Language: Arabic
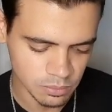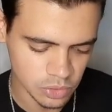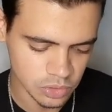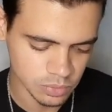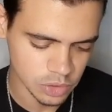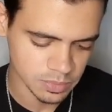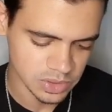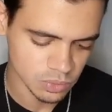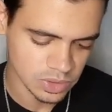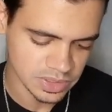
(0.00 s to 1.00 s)
بصوا بصوا
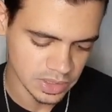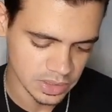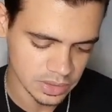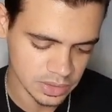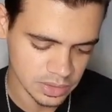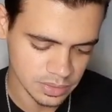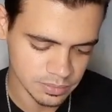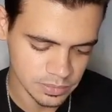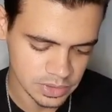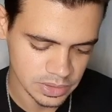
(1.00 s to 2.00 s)
مصنوعه ازاي
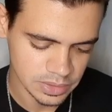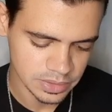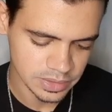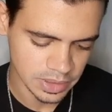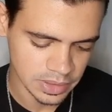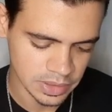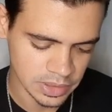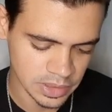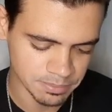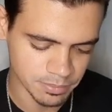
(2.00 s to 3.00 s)

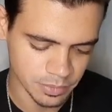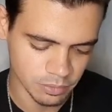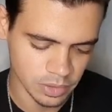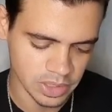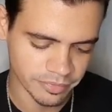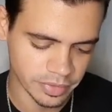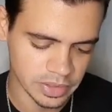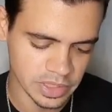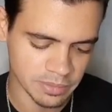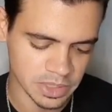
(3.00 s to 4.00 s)
سلام وهنا
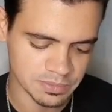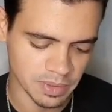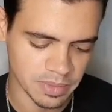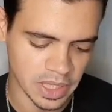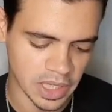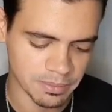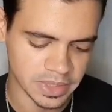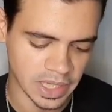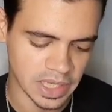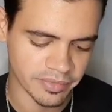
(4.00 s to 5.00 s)
في زي مشبك من على الجنب
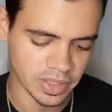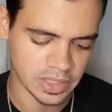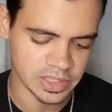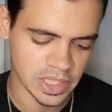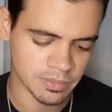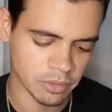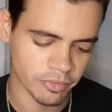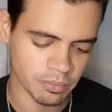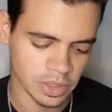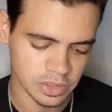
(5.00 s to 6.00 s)
اتعلقها في الحزام او
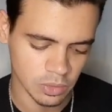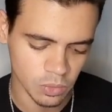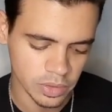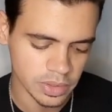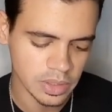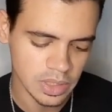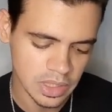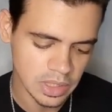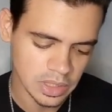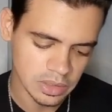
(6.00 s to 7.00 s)
في البنطلون
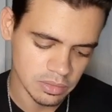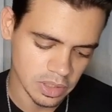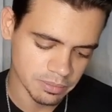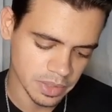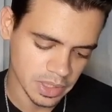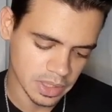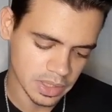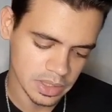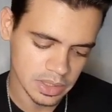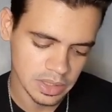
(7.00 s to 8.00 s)
واخد بالك
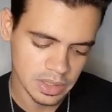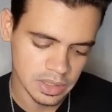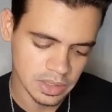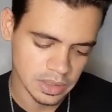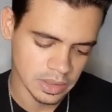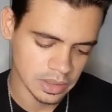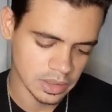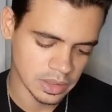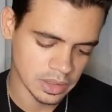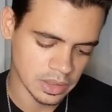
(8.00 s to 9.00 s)

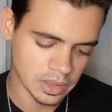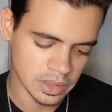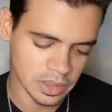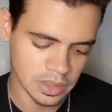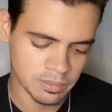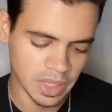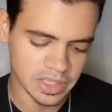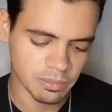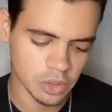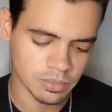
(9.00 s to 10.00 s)
آه
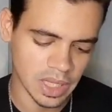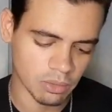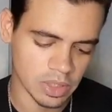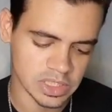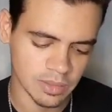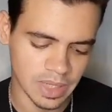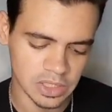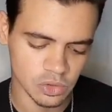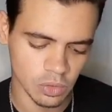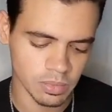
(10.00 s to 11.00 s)
المعدن برضه بتاعها كويس يا جماعه
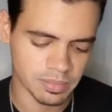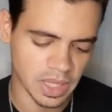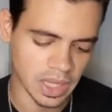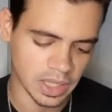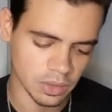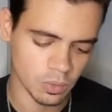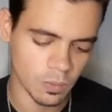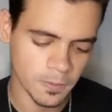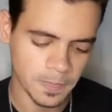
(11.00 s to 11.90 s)
الصلب بتاعها حلو